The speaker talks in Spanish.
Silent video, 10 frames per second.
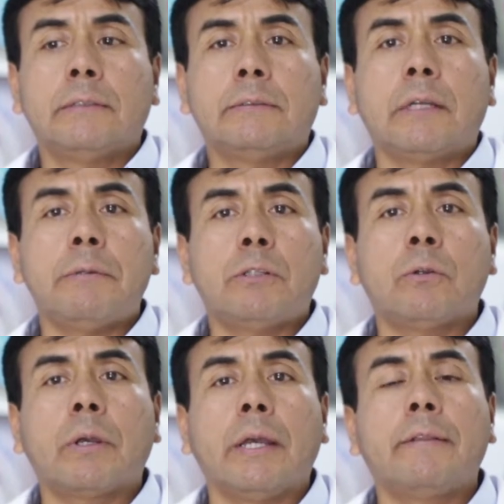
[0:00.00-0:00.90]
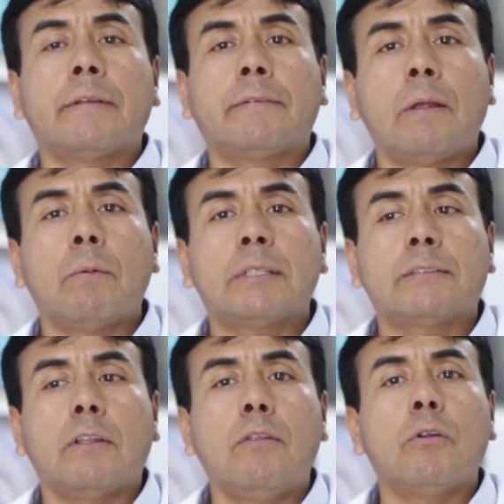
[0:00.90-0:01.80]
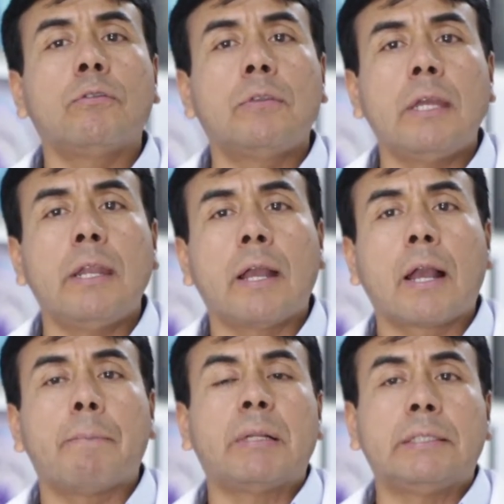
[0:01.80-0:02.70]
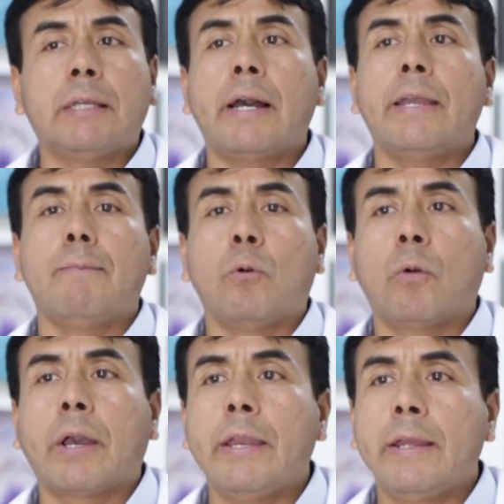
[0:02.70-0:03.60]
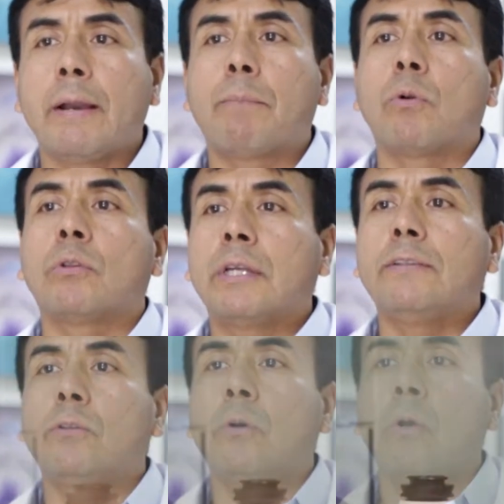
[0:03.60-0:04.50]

se ha visto que estas células no tienen capacidad inmunogénica, por lo tanto,